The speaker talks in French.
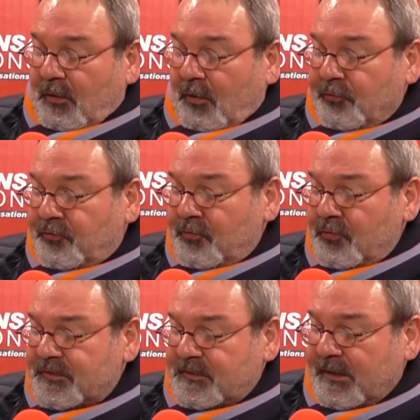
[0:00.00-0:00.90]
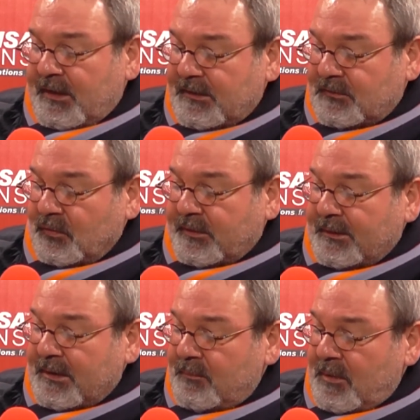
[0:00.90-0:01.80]
En deux, je dirais les
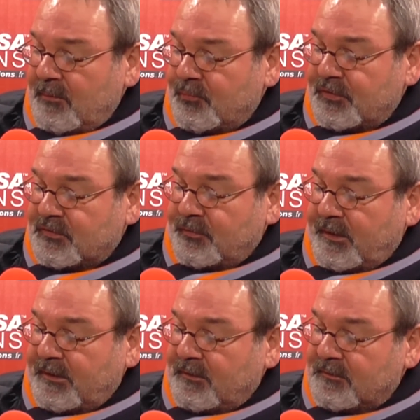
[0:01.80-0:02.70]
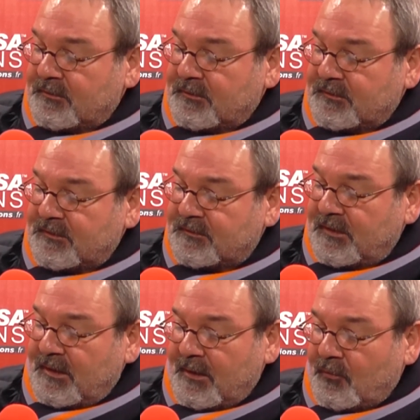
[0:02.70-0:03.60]
enquêtes elles-mêmes, puisqu'on a dans, un
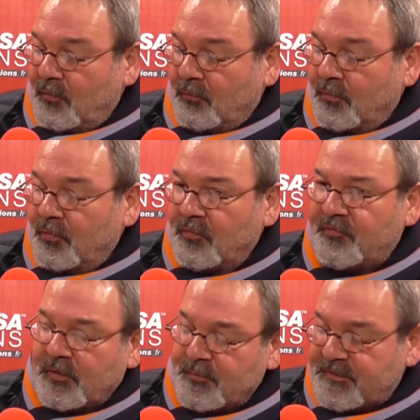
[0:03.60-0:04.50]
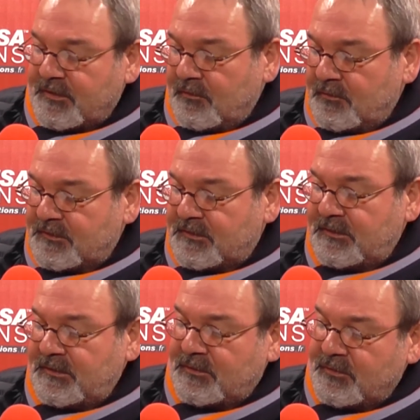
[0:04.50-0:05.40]
style à la Colombo fait de
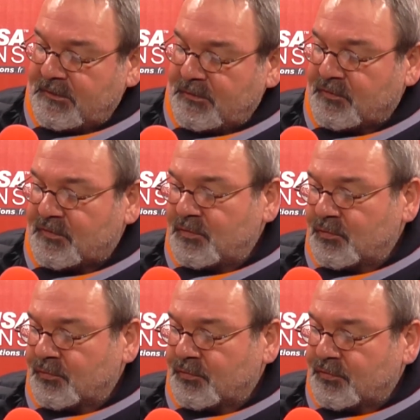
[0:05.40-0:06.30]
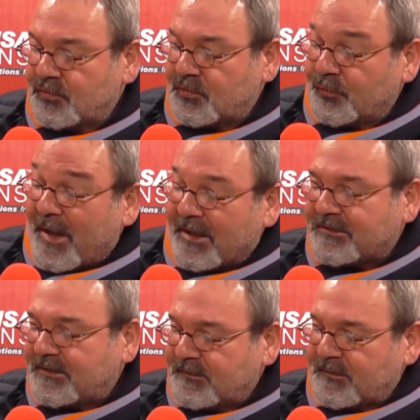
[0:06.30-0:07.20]
psychologie, de déduction, de
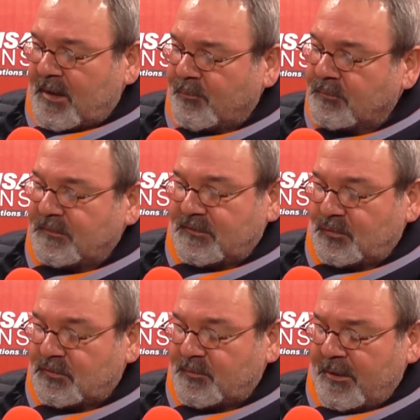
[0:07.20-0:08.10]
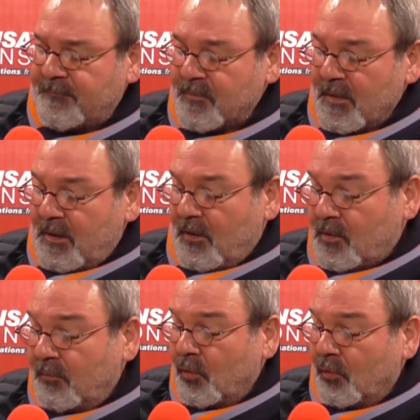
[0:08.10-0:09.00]
sondage des âmes des suspects. Alors
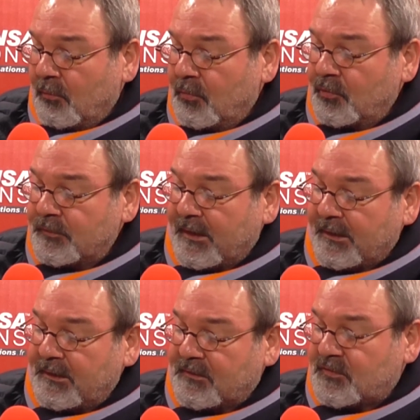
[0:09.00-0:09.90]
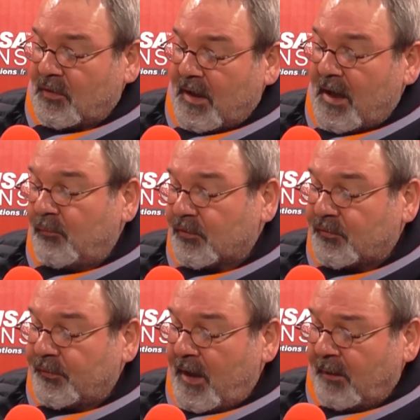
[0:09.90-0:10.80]
Colombo, Derrick sort rarement
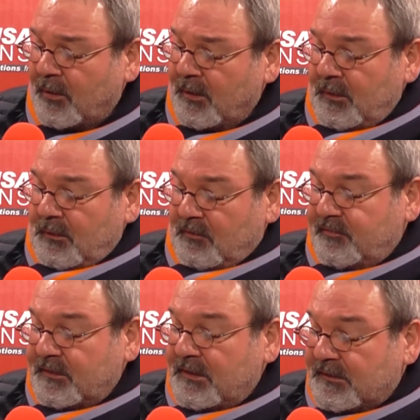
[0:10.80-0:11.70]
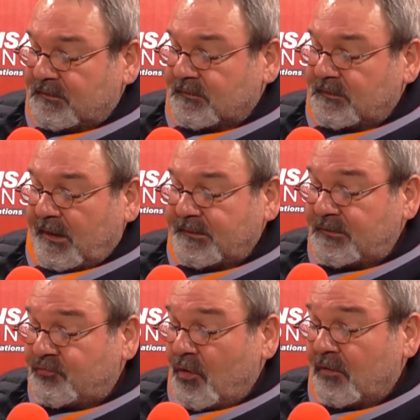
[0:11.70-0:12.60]
son arme. En fait, il la sortira
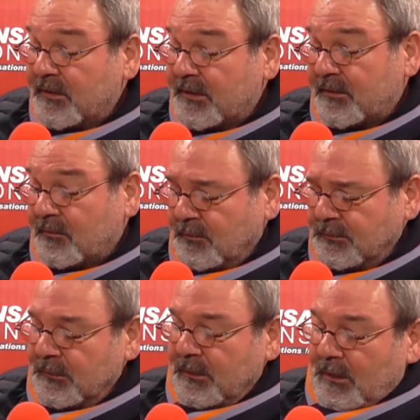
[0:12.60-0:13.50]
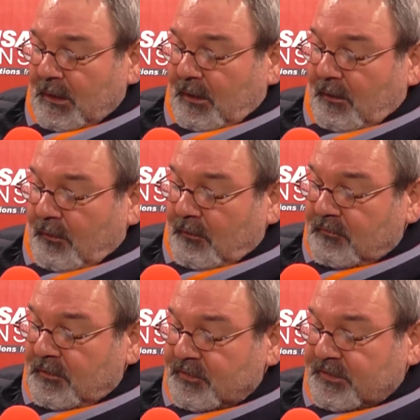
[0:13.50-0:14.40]
dix fois en 24 ans. En
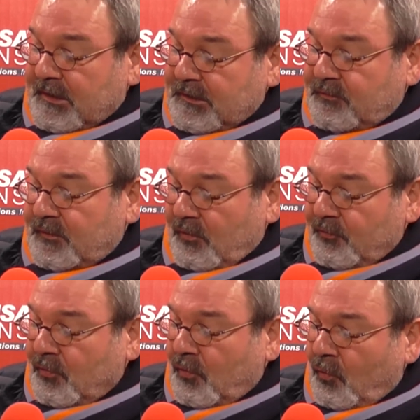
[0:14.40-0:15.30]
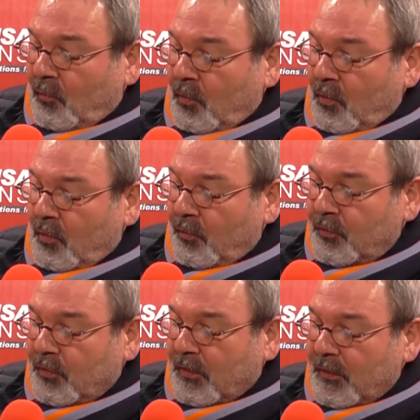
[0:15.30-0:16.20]
revanche, à la différence de Colombo, on
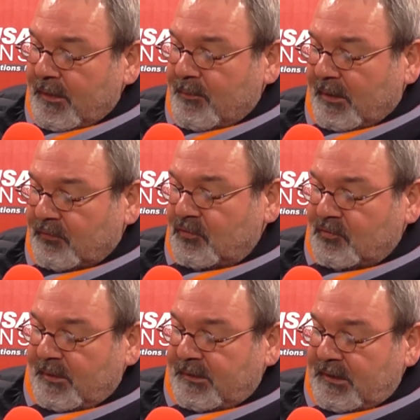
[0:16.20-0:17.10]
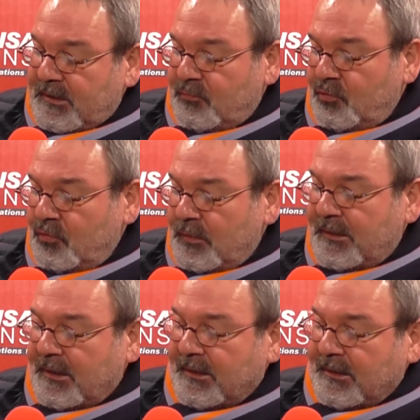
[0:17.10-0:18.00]
ne connaît pas le suspect dès le début et
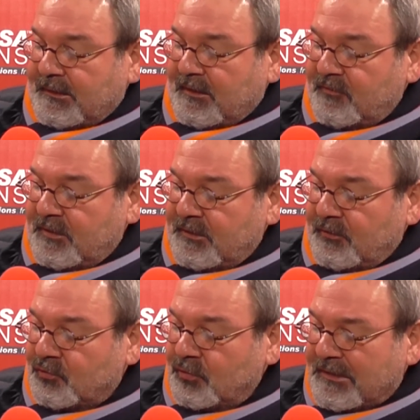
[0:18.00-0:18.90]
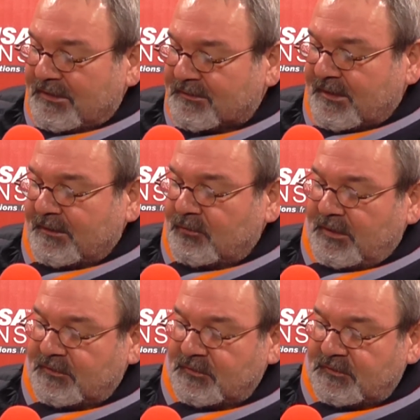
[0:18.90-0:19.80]
Derrick intervient dans toutes les strates de
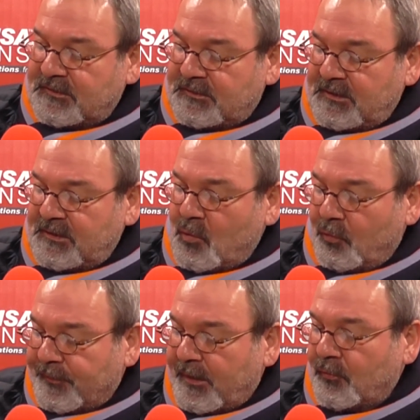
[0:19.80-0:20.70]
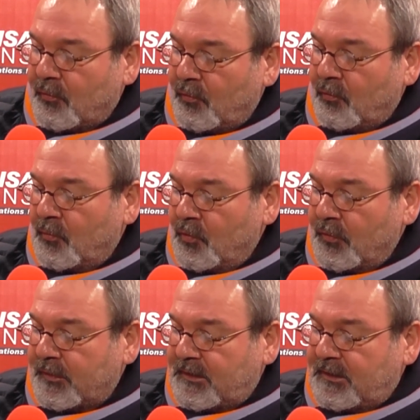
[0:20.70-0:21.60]
la société, au contraire de
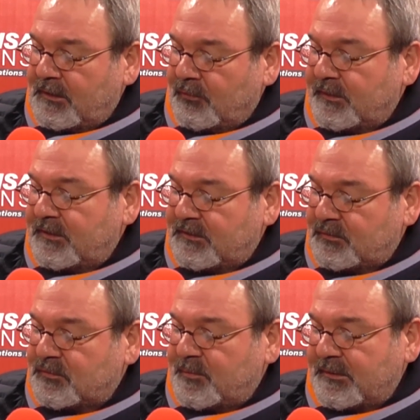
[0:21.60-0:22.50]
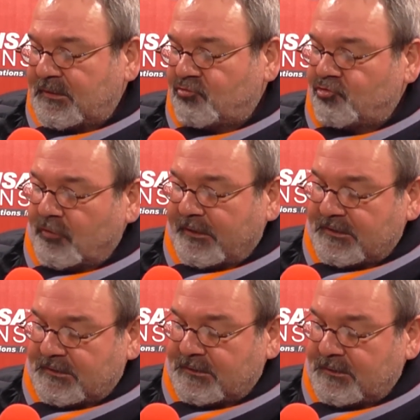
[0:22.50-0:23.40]
Colombo, dont les suspects étaient toujours
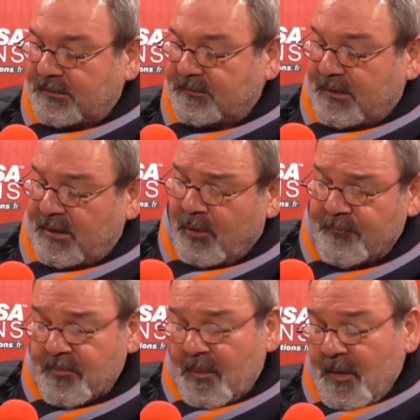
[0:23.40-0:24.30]
riches et célèbres.